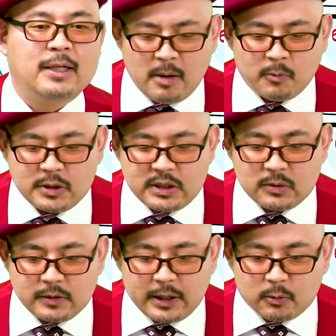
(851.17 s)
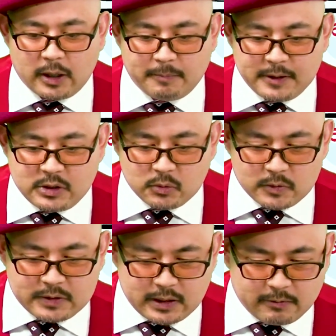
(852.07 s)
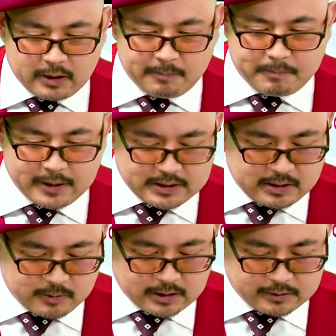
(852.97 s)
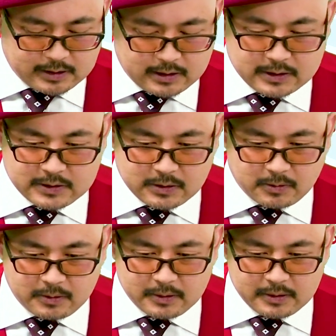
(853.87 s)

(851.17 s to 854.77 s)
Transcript: もちろんねこれ微調整はいっぱいしてもらっていいですよ。